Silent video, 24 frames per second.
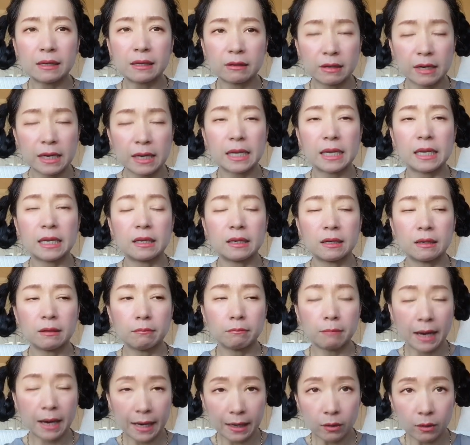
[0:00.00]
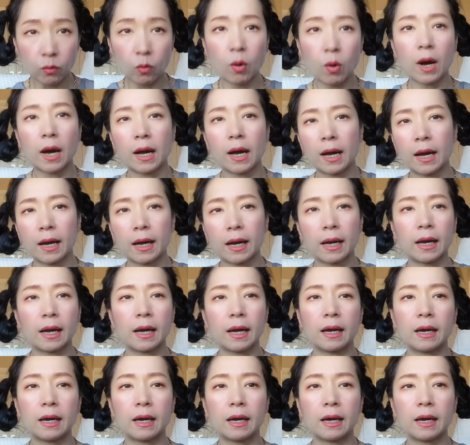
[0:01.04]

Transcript: กรีนมากกว่าค่ะ